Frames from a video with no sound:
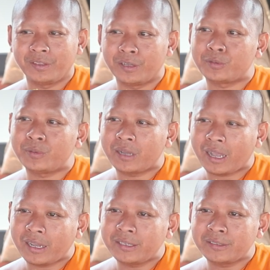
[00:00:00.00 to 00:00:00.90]
dương thưa
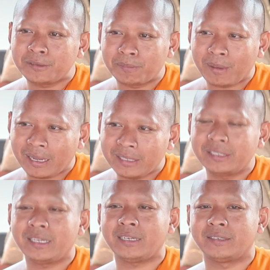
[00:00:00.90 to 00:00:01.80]
hai dương sụp vai
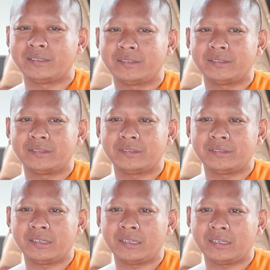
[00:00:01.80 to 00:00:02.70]
chết
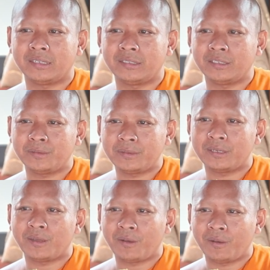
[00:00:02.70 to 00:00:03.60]
nè dương thưa
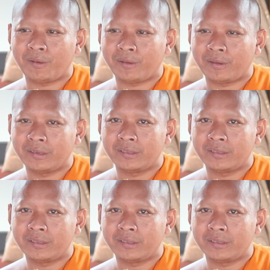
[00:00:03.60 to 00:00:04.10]
lọ